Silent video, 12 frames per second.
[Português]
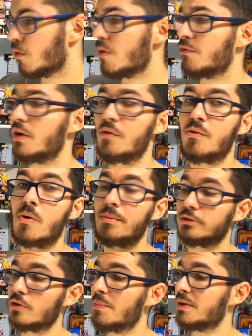Igual eu falei, eu vou
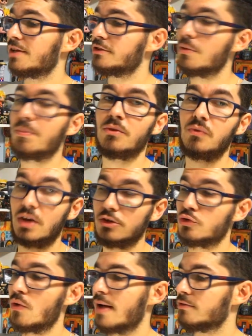começar um pedacinho para não ficar
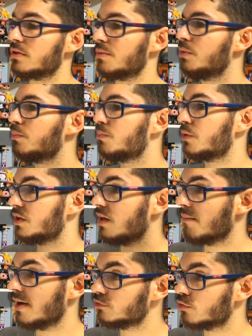enjoado também, porque
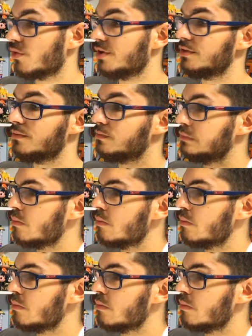tem mais coisa.